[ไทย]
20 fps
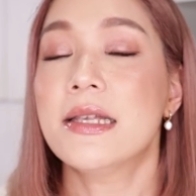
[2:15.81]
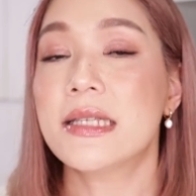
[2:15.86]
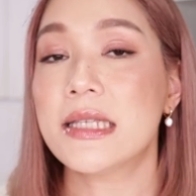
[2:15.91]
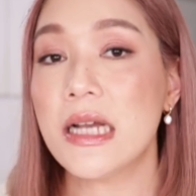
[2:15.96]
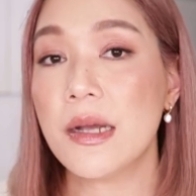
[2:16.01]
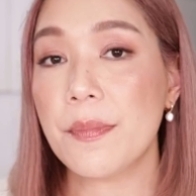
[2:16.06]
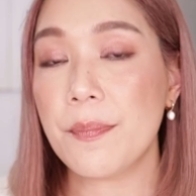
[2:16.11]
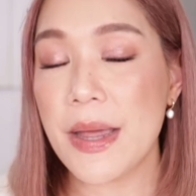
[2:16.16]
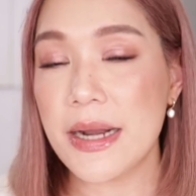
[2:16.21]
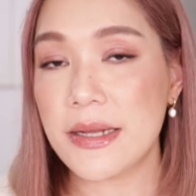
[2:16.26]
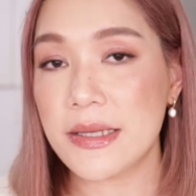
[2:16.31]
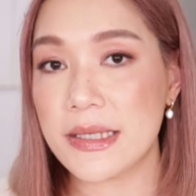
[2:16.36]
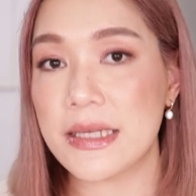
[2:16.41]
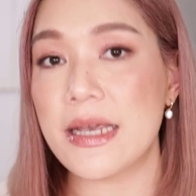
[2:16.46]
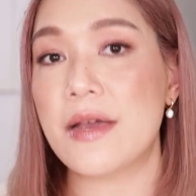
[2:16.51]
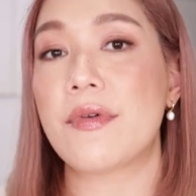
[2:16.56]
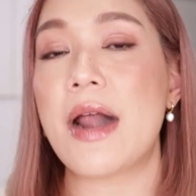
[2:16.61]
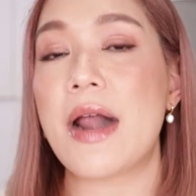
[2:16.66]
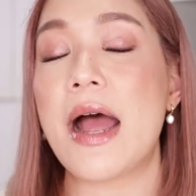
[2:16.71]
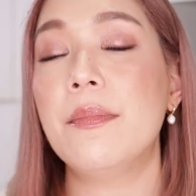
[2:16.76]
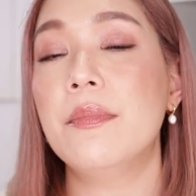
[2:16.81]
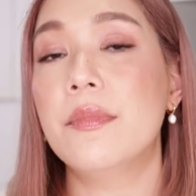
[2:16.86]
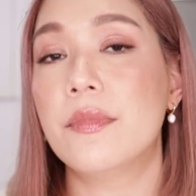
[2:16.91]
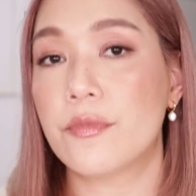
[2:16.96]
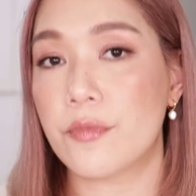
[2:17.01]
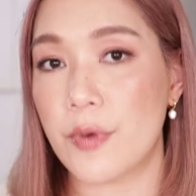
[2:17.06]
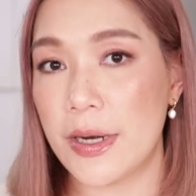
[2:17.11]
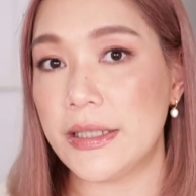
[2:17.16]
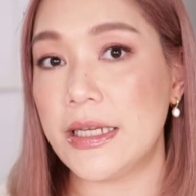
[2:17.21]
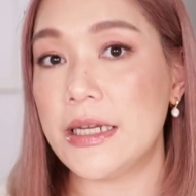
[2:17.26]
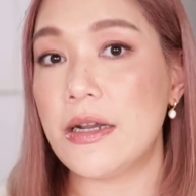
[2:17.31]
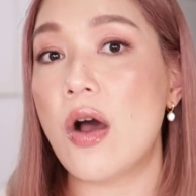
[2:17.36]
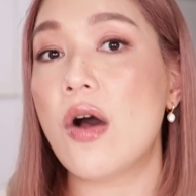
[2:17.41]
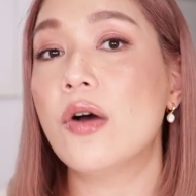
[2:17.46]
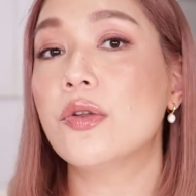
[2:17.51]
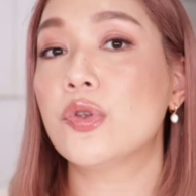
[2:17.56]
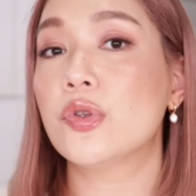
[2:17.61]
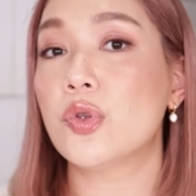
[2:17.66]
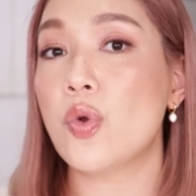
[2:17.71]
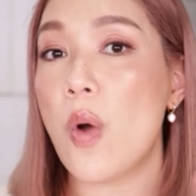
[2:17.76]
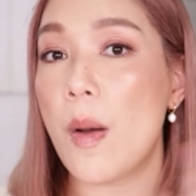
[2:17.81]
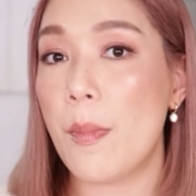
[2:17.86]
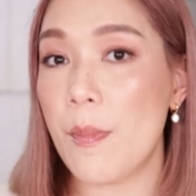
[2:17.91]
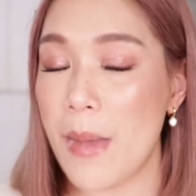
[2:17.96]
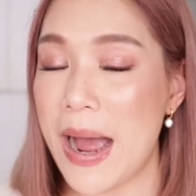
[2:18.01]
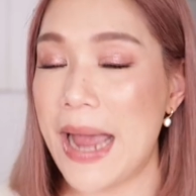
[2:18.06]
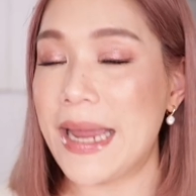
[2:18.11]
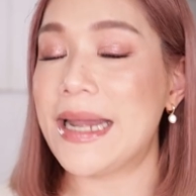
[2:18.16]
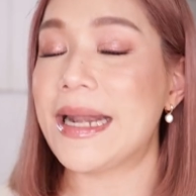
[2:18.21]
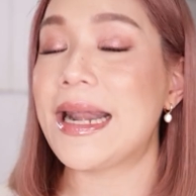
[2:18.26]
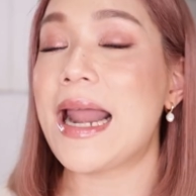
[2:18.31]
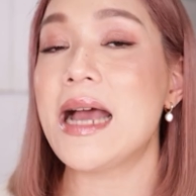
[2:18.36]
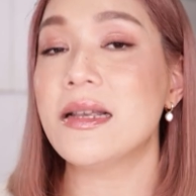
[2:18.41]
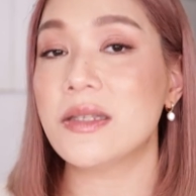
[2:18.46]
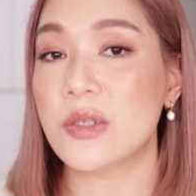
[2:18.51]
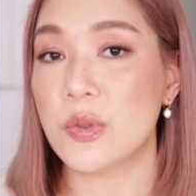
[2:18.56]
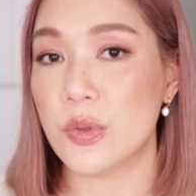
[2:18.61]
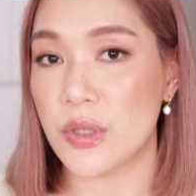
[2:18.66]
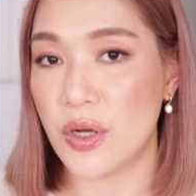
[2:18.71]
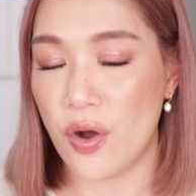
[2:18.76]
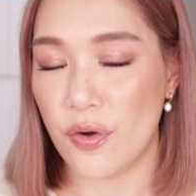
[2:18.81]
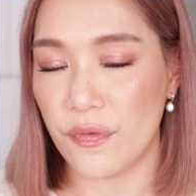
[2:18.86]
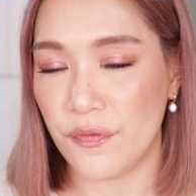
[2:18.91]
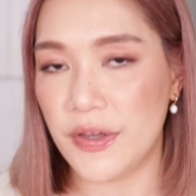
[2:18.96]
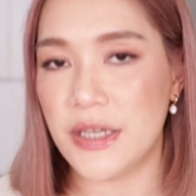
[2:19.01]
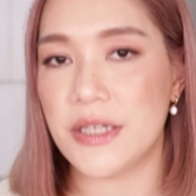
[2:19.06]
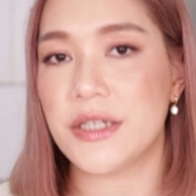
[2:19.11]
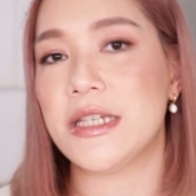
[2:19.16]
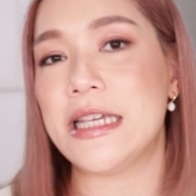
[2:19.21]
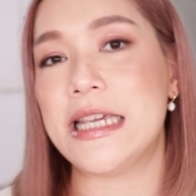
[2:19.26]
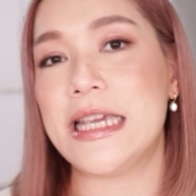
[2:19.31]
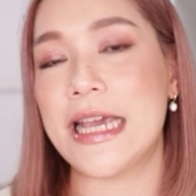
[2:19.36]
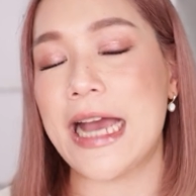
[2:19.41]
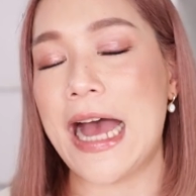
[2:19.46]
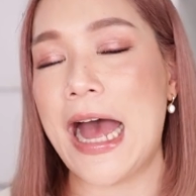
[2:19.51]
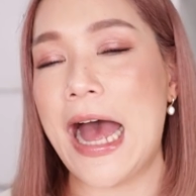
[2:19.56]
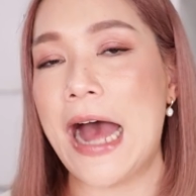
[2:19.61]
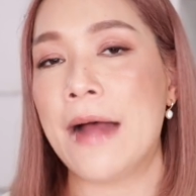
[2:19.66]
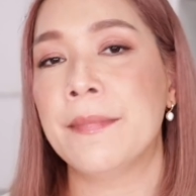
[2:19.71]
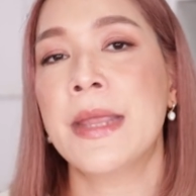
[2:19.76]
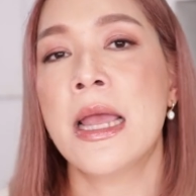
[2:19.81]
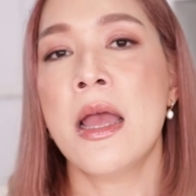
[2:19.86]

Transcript: ซึ่งเป็นเซรั่ม Retinol ตัวใหม่ล่าสุดของ Vichy ค่ะ